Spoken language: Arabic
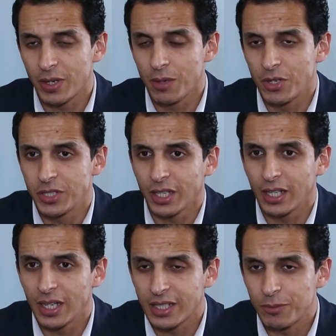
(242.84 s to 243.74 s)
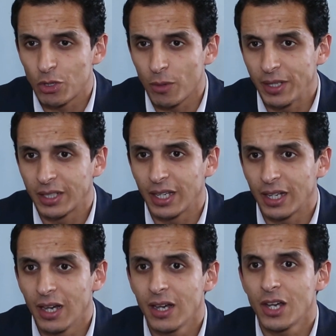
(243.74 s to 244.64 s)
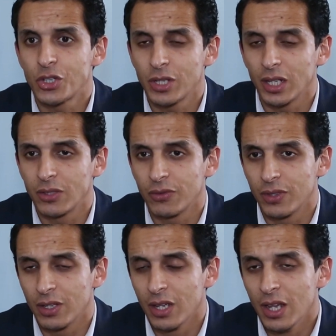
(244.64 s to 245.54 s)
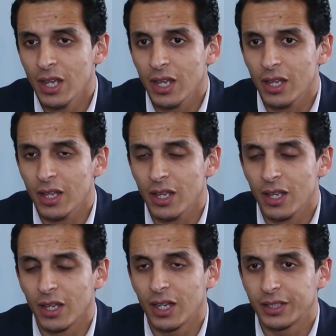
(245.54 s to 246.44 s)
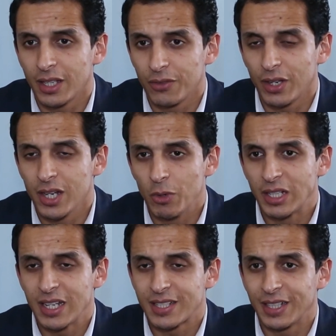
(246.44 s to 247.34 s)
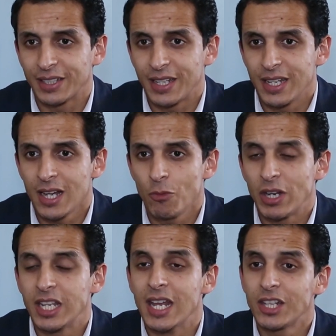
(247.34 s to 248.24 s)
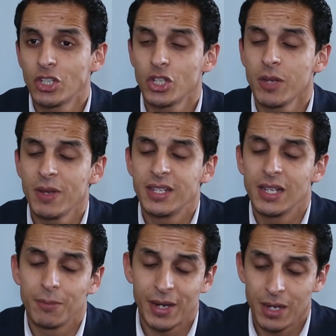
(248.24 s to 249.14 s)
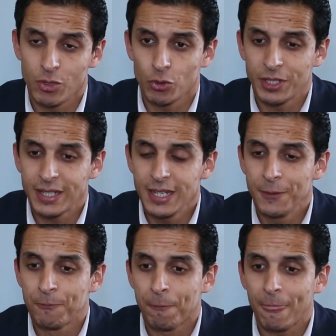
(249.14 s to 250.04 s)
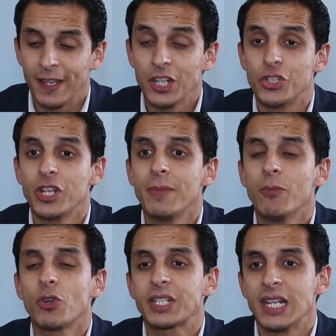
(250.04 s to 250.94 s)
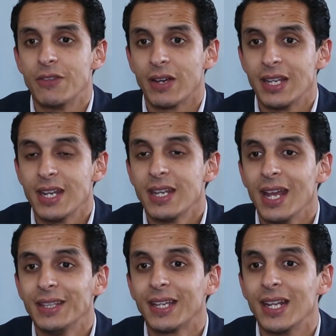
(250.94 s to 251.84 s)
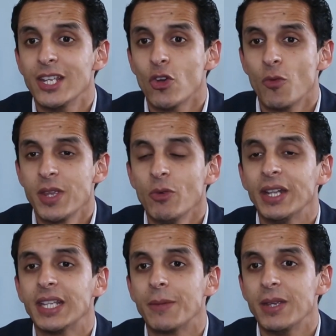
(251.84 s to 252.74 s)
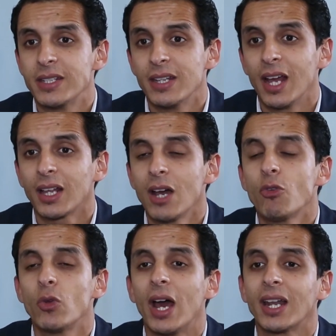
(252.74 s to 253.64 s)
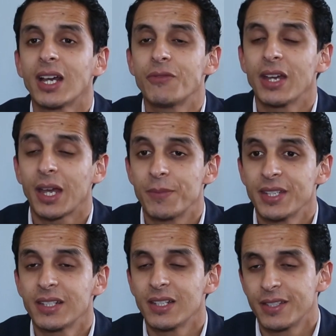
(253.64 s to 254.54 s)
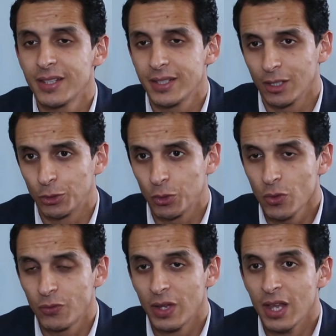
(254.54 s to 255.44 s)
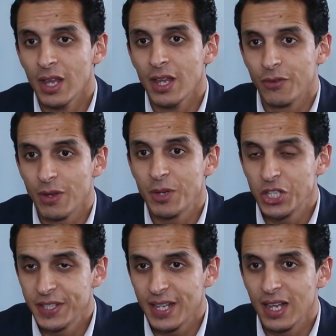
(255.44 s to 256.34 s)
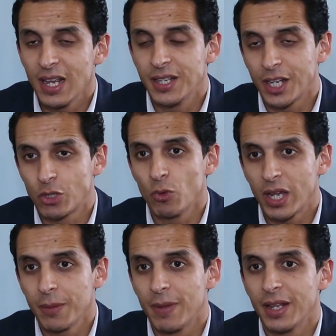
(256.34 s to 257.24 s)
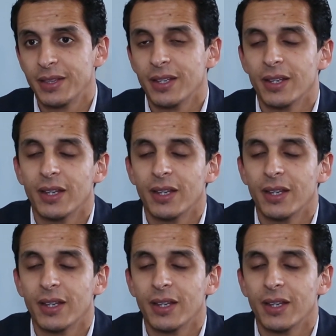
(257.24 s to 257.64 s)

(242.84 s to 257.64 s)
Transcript: برنامج تحقيقات 45 دقيقه اشتغلت في آه، قطر في قنوات الكاس القطريه ولكن هذه التجربه ديال برنامج اسرتي هي تجربه مختلفه لان عندك اليومي وعندك 200 حلقه وكل حلقه فيها خمسه حتى لسته ديال الضيوف فماشي سهل انك تواكب هاد